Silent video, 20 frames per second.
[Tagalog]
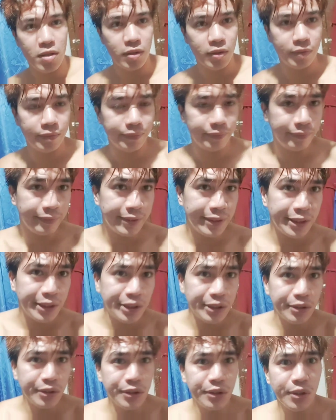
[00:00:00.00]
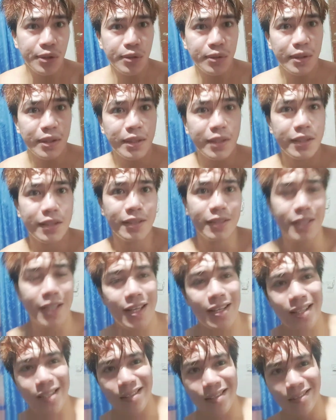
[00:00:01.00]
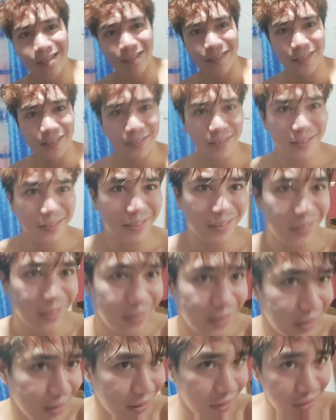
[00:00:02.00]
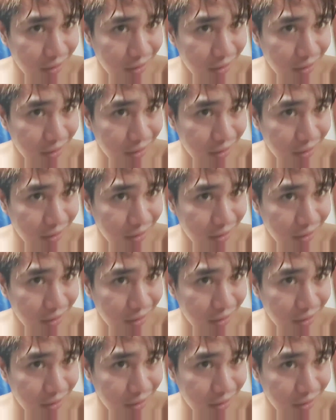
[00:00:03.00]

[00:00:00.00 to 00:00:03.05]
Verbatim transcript: Kaya ginawa ko to DIY so